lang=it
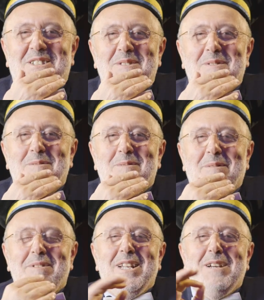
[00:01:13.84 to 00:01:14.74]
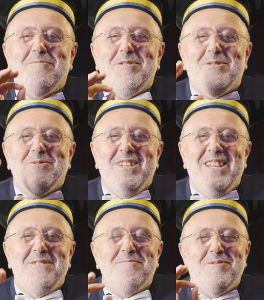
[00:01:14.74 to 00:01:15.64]
siano problemi, di Napoli
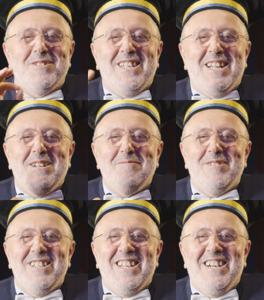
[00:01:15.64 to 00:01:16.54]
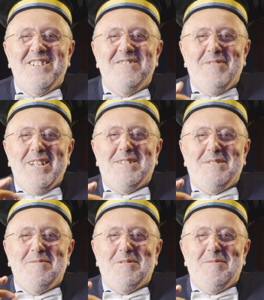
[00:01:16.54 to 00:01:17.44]
Today, un portale napoletano,
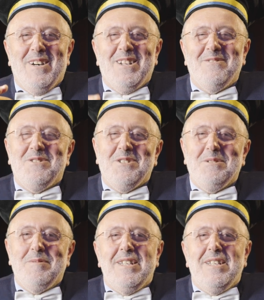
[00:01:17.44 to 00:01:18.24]
Massimo Romano, un giorno mi